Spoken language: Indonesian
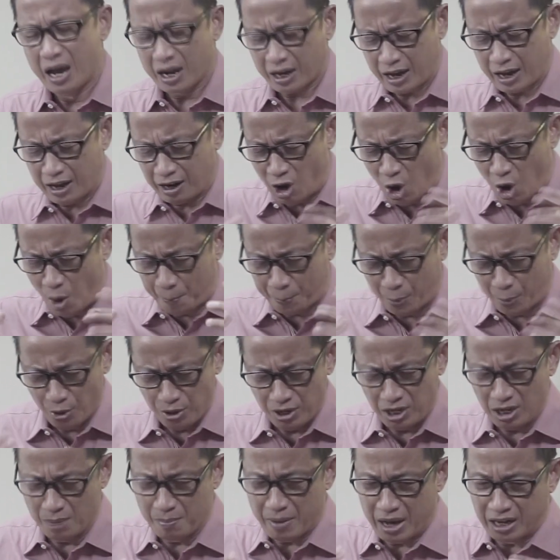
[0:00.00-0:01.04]

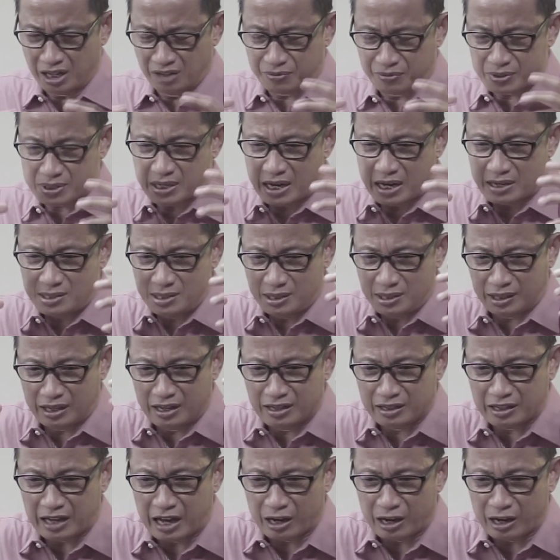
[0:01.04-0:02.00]
Kalaupun dimanifestasikan